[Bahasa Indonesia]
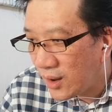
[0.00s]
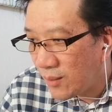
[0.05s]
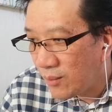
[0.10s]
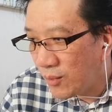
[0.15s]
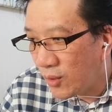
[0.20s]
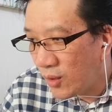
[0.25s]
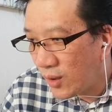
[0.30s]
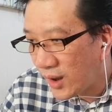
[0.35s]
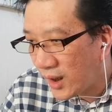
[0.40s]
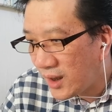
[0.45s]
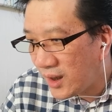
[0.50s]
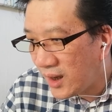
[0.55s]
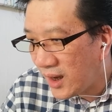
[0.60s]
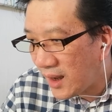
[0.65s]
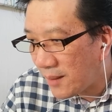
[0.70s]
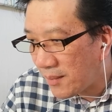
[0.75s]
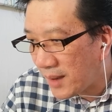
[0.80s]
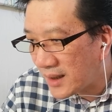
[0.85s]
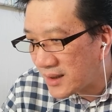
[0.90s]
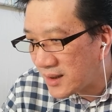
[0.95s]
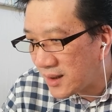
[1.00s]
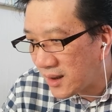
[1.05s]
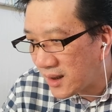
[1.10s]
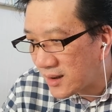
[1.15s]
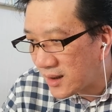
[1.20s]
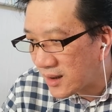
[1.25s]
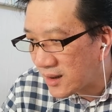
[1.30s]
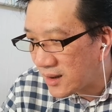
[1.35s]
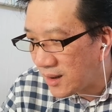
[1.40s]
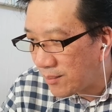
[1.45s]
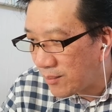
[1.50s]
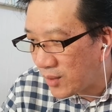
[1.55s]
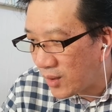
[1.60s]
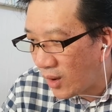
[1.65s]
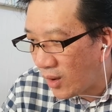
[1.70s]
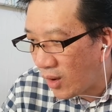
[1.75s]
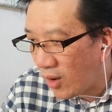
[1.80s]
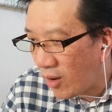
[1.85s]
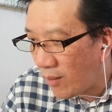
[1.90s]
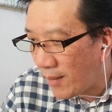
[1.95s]
Mungkin dia masih tetap
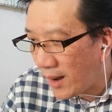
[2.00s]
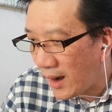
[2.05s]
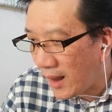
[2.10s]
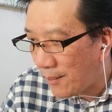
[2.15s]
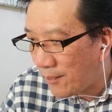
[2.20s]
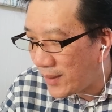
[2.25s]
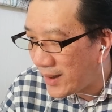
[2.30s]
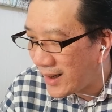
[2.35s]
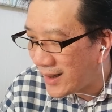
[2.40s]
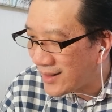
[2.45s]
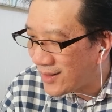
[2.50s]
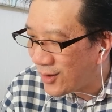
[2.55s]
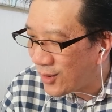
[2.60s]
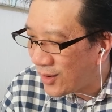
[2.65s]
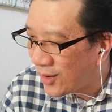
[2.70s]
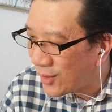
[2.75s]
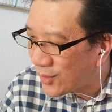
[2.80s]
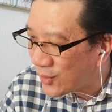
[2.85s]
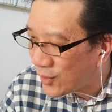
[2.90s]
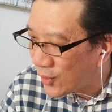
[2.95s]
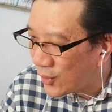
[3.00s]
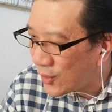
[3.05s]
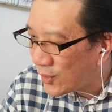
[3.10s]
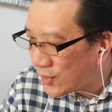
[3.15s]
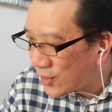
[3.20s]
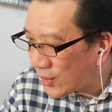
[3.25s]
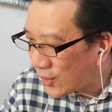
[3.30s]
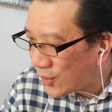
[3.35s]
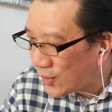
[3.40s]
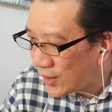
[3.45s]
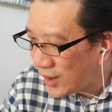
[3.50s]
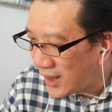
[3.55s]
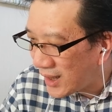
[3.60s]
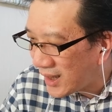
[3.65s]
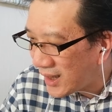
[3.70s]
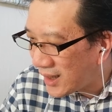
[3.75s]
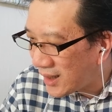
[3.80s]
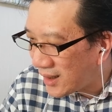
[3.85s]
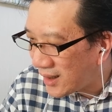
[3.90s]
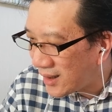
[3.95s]
0,8 atau kalau turun turun
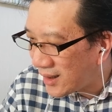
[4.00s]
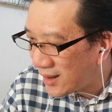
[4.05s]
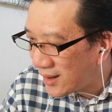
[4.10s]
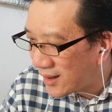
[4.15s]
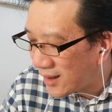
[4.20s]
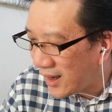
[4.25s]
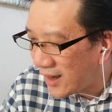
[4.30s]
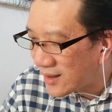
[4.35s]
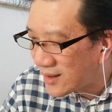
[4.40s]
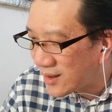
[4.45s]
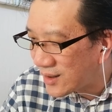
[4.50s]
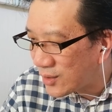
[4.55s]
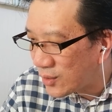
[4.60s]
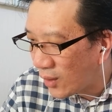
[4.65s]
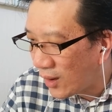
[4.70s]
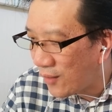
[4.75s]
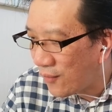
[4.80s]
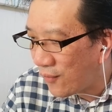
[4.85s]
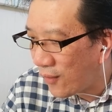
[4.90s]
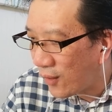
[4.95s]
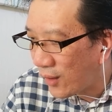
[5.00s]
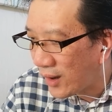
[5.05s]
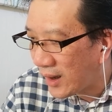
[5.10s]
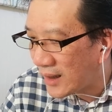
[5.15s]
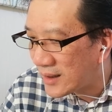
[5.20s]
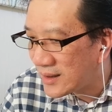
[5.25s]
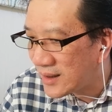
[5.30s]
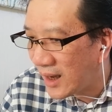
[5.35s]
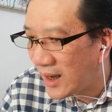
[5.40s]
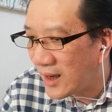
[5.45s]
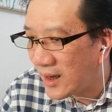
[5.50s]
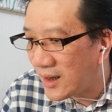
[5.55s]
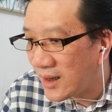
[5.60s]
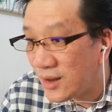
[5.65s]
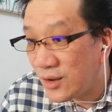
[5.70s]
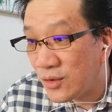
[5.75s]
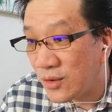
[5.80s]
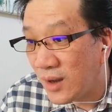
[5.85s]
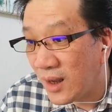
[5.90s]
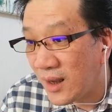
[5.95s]
dikit nggak sesuai forecast. Nah ini
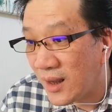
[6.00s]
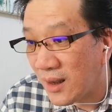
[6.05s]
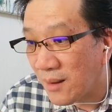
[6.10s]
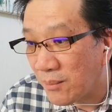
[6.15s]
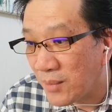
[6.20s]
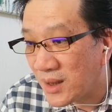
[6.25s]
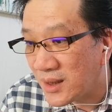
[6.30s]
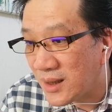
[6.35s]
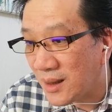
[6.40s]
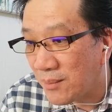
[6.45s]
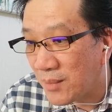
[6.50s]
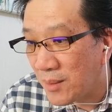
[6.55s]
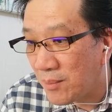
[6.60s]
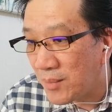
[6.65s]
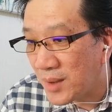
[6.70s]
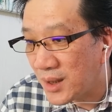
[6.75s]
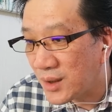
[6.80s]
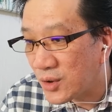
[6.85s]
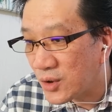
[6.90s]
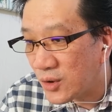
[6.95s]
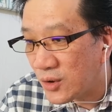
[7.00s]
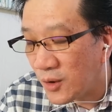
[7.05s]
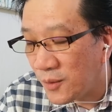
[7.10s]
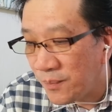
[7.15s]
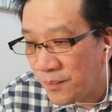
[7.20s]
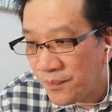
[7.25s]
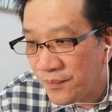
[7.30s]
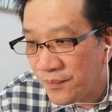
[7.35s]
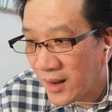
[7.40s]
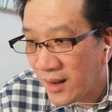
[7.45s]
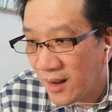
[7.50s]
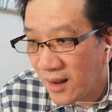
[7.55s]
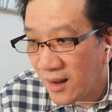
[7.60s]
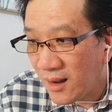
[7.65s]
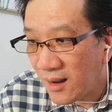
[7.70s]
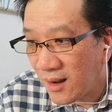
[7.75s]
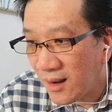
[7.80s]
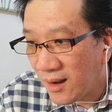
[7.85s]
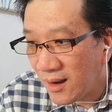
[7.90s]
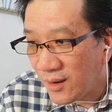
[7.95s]
juga yang bisa memicu
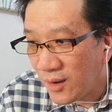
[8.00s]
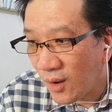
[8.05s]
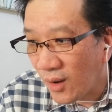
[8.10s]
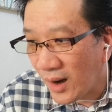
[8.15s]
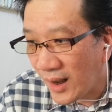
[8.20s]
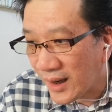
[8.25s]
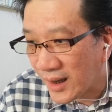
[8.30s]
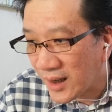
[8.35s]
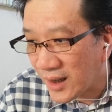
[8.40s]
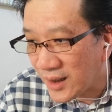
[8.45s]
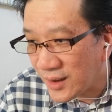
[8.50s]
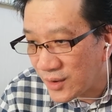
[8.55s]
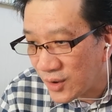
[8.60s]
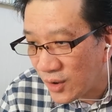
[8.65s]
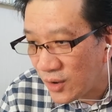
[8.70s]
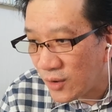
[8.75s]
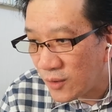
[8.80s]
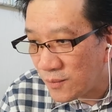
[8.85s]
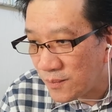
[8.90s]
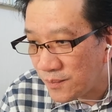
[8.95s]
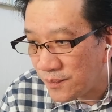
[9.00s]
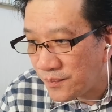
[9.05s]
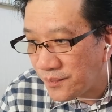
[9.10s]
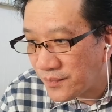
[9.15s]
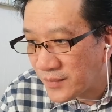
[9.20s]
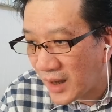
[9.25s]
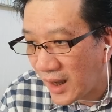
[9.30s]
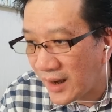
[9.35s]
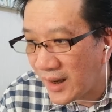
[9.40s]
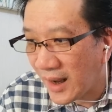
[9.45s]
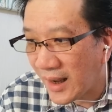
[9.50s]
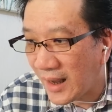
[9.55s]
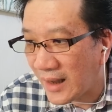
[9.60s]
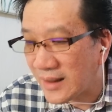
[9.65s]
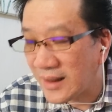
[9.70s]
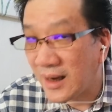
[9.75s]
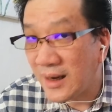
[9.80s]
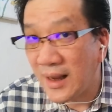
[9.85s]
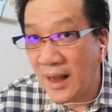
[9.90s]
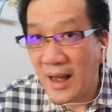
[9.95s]
uh, dolar hijau. Andai
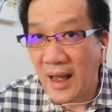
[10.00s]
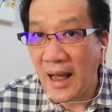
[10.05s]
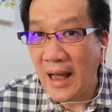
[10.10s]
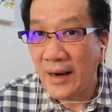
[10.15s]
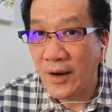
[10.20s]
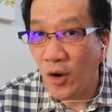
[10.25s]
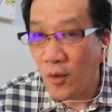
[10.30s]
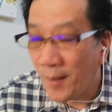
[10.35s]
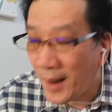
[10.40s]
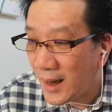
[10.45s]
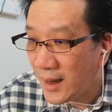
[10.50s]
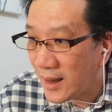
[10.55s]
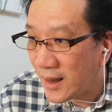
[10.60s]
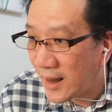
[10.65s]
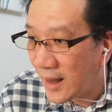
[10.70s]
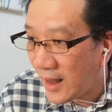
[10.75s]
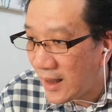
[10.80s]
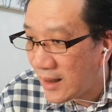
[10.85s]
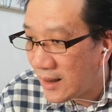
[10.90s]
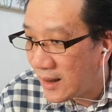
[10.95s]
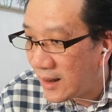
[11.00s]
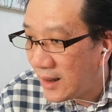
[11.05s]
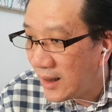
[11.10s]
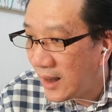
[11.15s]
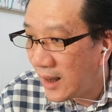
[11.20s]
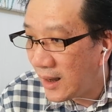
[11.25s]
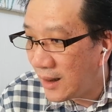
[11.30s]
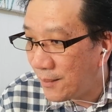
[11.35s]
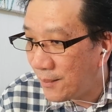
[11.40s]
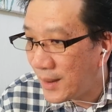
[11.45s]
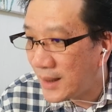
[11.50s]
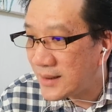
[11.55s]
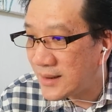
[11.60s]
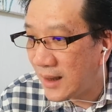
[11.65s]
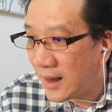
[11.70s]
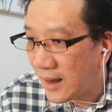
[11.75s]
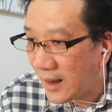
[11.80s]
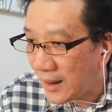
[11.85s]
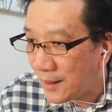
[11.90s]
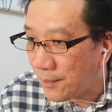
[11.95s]
kata dia nggak anomali ya, emas
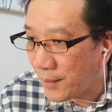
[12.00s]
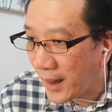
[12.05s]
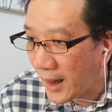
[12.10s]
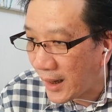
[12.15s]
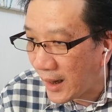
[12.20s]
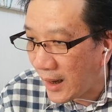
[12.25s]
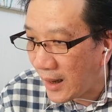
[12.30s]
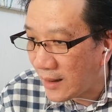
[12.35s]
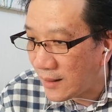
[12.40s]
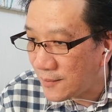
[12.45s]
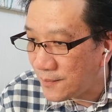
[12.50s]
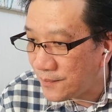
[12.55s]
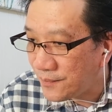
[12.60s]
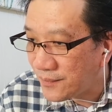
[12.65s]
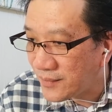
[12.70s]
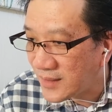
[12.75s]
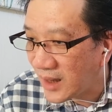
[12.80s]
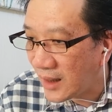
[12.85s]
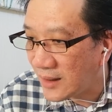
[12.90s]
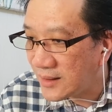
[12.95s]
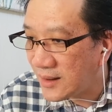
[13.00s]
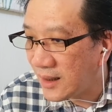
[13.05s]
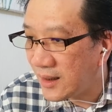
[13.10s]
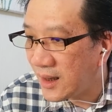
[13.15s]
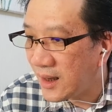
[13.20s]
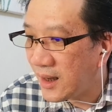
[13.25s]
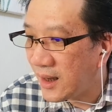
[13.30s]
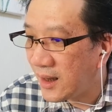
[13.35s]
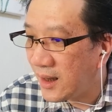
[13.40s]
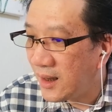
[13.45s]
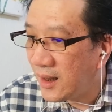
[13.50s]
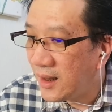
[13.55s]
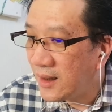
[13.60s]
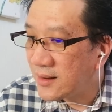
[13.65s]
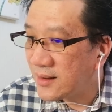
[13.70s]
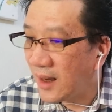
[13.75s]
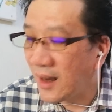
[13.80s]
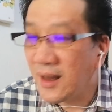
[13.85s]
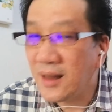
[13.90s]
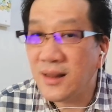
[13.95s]
akan merah. Nah jadi
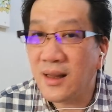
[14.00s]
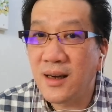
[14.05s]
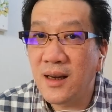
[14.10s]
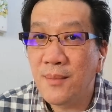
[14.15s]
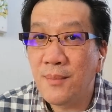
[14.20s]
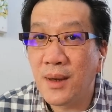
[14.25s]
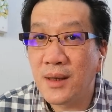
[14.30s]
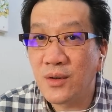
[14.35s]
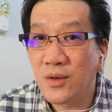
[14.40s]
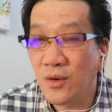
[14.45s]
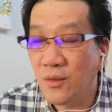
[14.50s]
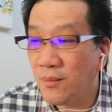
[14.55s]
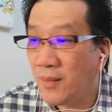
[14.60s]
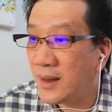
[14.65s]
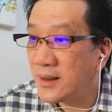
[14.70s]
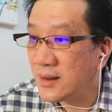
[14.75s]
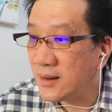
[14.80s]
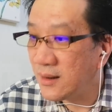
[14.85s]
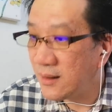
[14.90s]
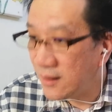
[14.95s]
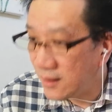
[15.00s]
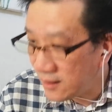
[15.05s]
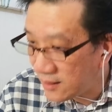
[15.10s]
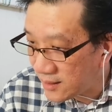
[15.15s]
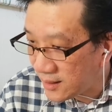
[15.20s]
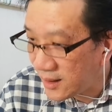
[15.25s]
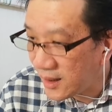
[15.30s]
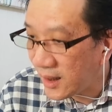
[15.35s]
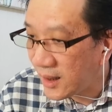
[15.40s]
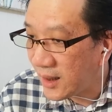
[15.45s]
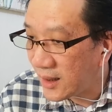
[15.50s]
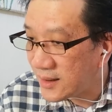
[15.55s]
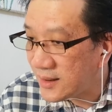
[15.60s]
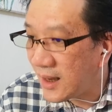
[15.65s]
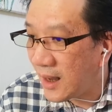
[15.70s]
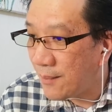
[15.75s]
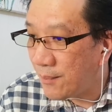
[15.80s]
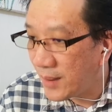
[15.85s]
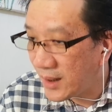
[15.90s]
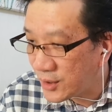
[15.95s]
saya tadi masuk emas sedikit
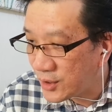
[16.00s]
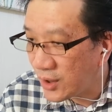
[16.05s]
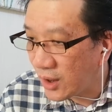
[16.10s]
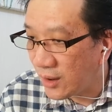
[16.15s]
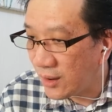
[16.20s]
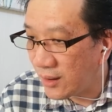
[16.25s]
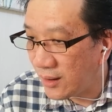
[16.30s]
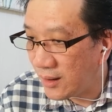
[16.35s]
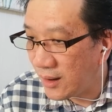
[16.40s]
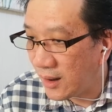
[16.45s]
saya ambil shot.